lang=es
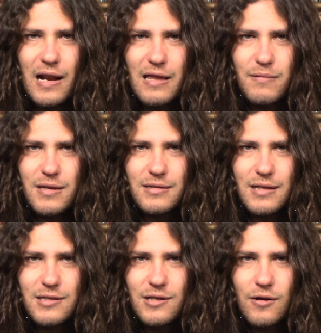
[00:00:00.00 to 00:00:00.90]
la
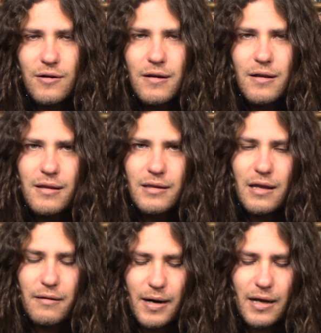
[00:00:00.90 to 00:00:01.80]
administración
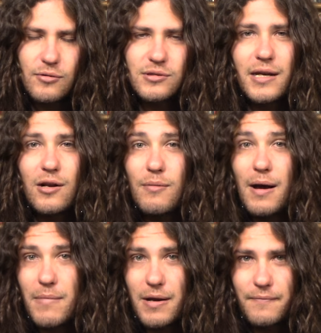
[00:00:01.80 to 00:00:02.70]
de Barack Hussein
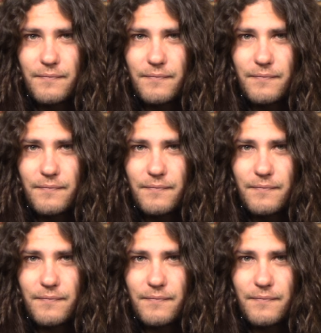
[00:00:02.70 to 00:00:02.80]
Obama.